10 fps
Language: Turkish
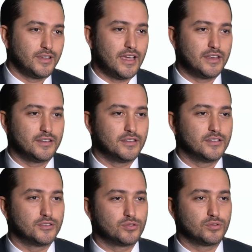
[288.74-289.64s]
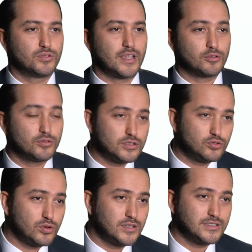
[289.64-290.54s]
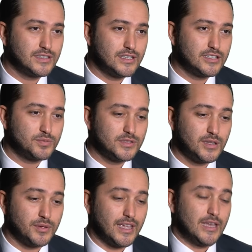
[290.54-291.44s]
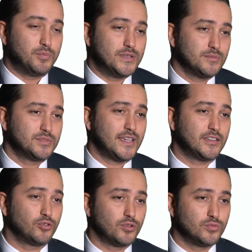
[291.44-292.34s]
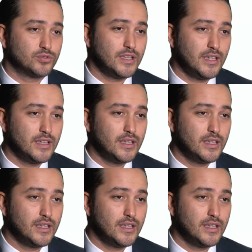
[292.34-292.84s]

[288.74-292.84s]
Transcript: Yani e, çünkü teknolojinin çok hızlı gelişmesi demek hele bizim sektörümüzde